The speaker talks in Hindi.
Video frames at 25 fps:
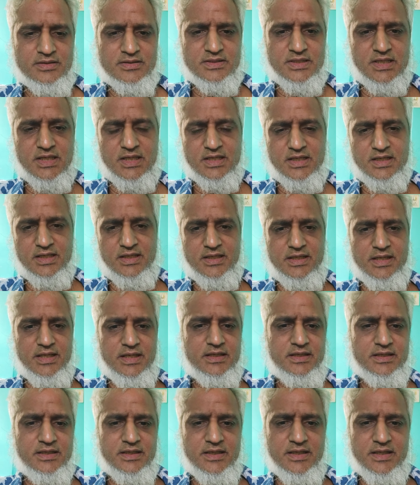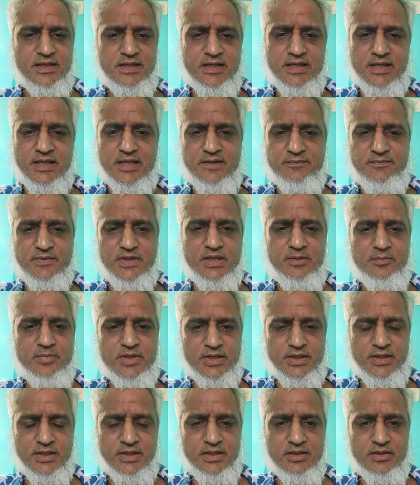सारा डेट का एक एन
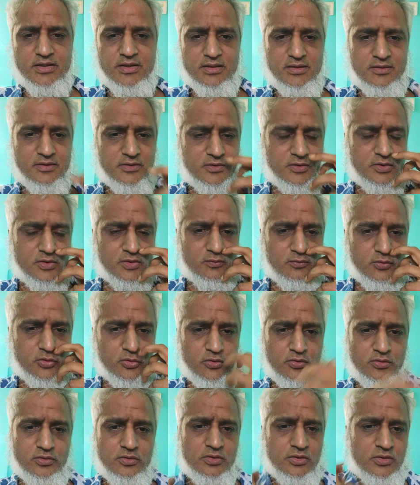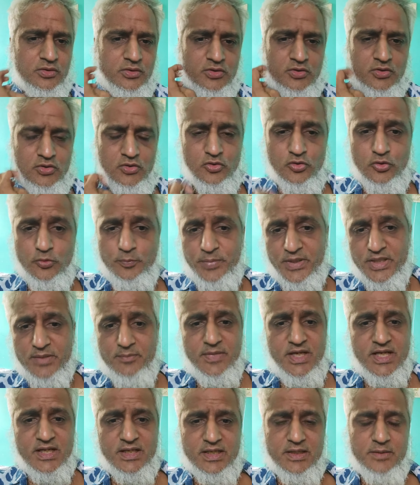बनेगा और वो ओपन
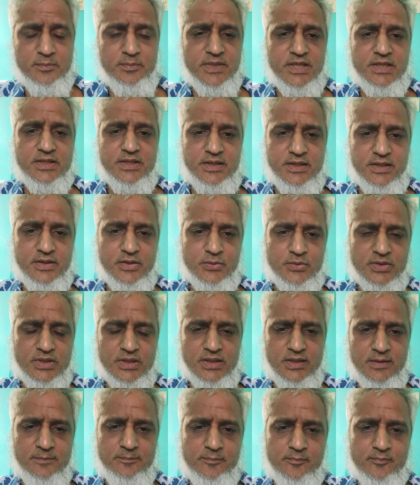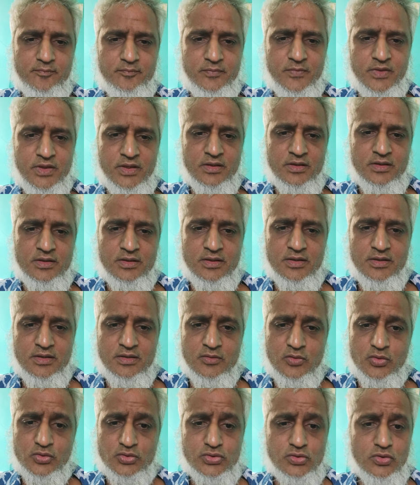मार्केट में ट्रेड होता है
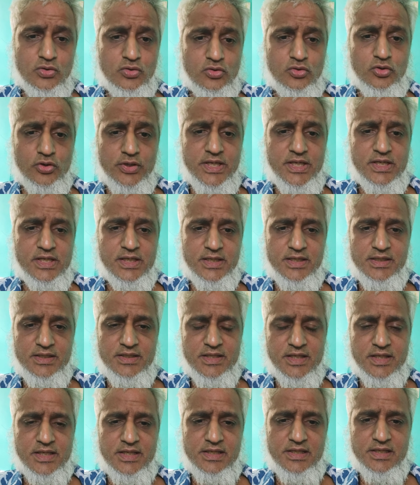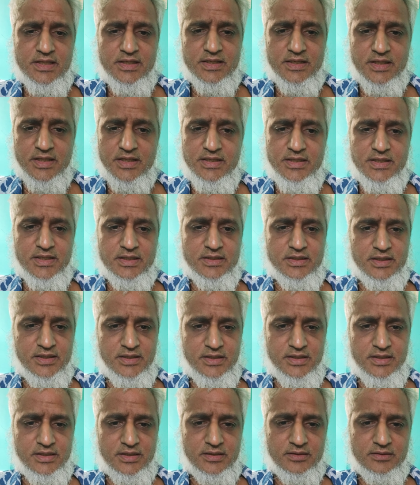उसको कोई खरीदने के लिए नहीं है
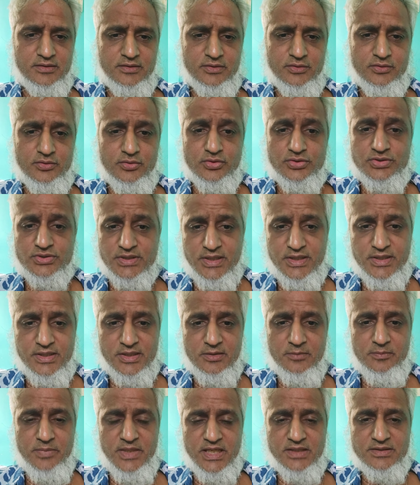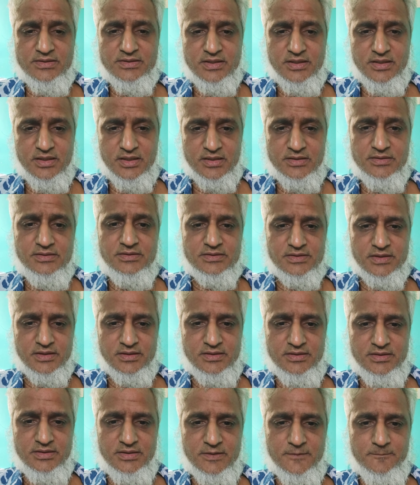तैयार तो सेंट्रल बैंक्स खरीद
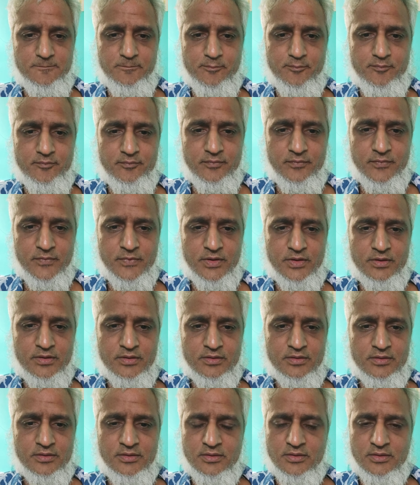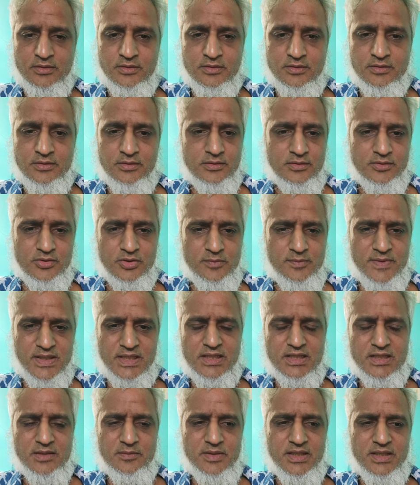सकती है तो
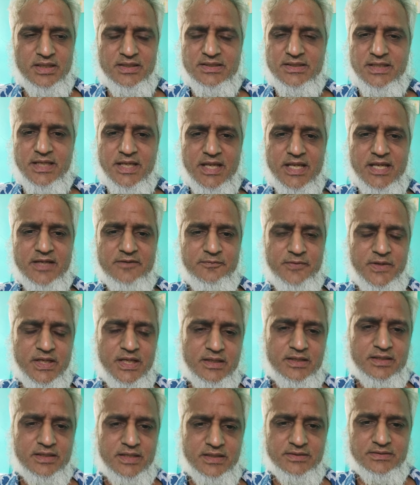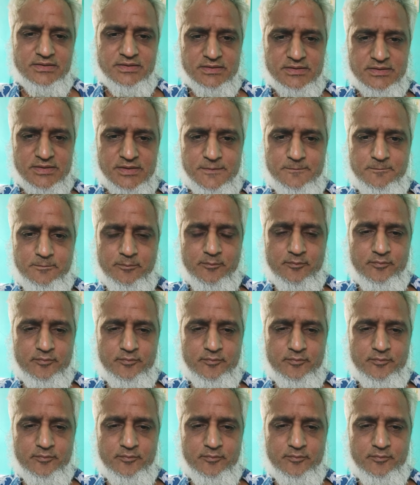मतलब ये एक फेक क्राइसिस है